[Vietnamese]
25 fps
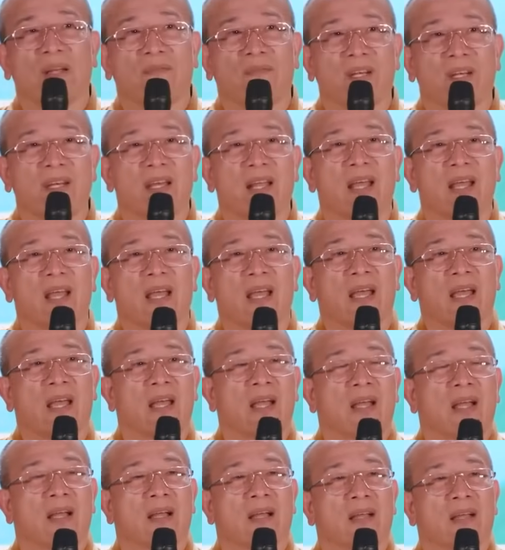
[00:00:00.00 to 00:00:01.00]
là vấn
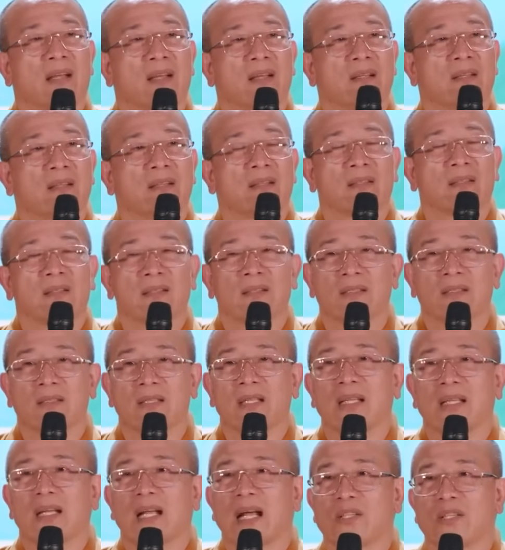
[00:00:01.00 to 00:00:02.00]
đề
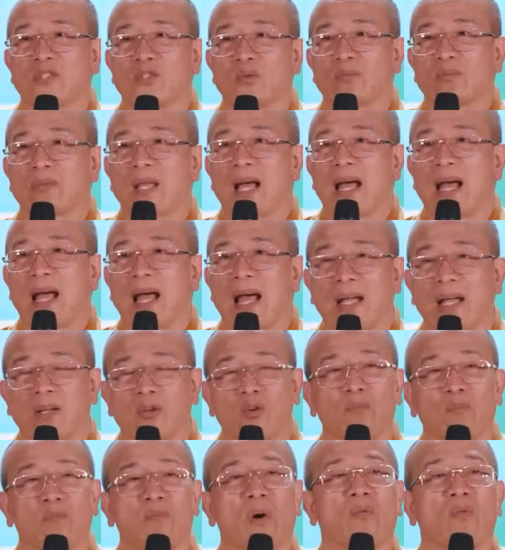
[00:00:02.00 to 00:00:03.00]
tất cả chúng ta ai
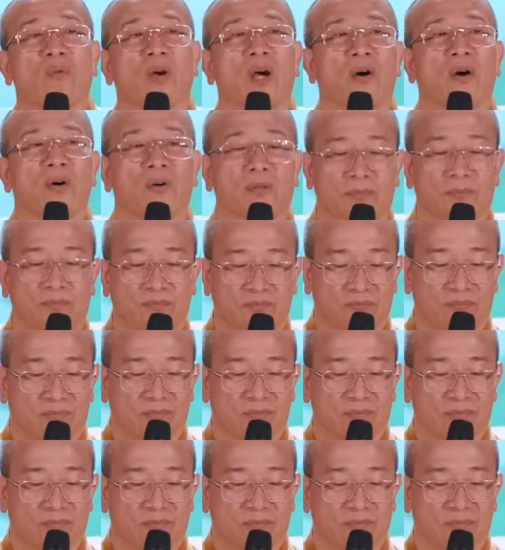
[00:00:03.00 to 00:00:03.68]
cũng mong cầu.